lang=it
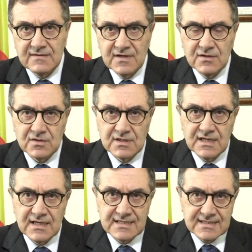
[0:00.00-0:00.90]
i valori
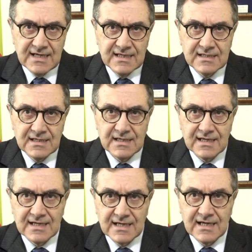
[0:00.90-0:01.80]
della sana
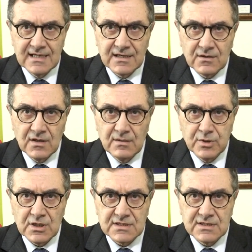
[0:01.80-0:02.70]
e leale
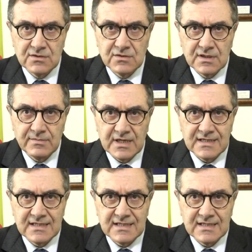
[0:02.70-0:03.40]
collaborazione per